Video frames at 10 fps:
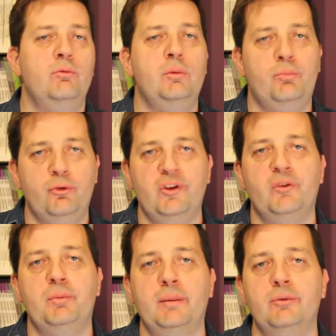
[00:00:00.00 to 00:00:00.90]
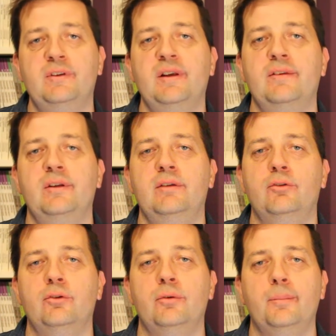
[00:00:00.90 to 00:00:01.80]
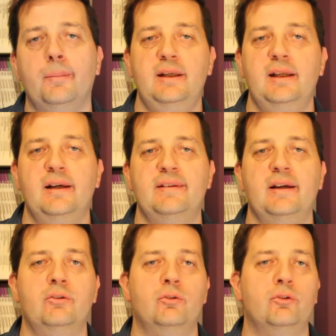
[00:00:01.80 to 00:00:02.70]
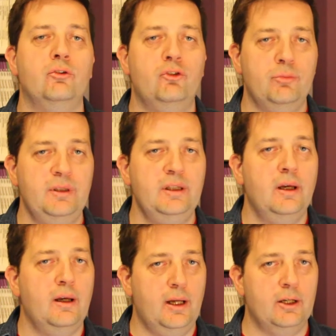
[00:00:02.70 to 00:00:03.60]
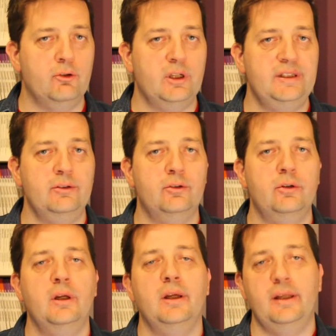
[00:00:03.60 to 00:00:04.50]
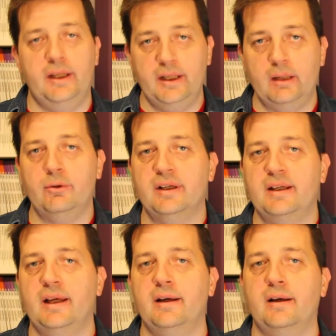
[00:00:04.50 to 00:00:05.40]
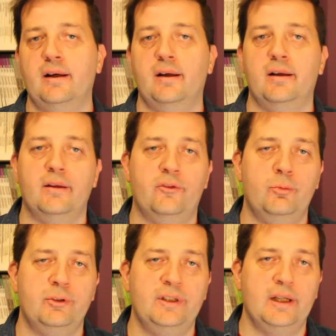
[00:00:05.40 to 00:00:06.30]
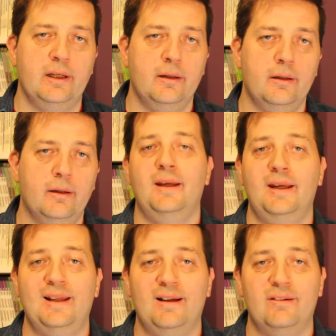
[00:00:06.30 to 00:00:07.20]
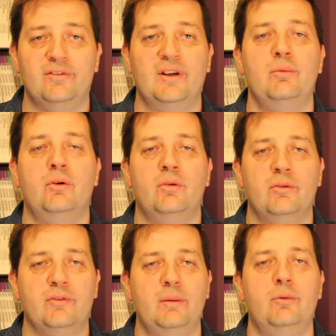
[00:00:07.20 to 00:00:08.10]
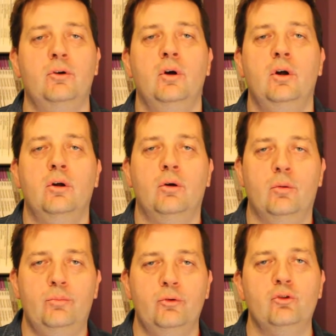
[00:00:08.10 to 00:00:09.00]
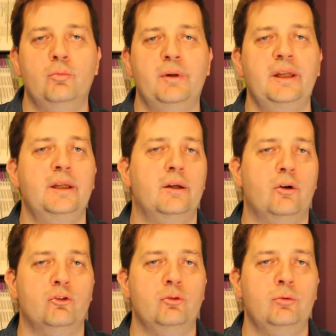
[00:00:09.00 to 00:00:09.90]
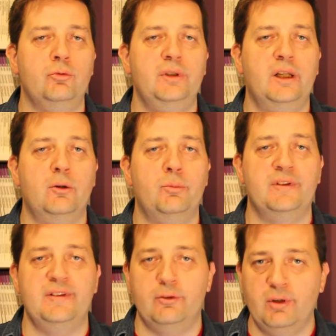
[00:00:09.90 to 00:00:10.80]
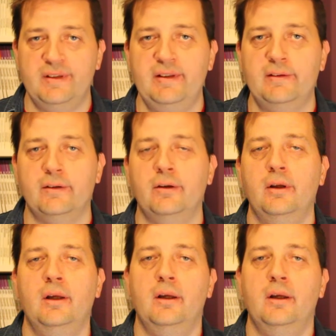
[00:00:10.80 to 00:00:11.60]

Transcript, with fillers: est lui plus expérimenté à ce niveau. Il a atteint donc une demi à Corradino et également un quart à Subotica. Et il a vraiment, vraiment euh, beaucoup brillé en double où il a remporté trois titres.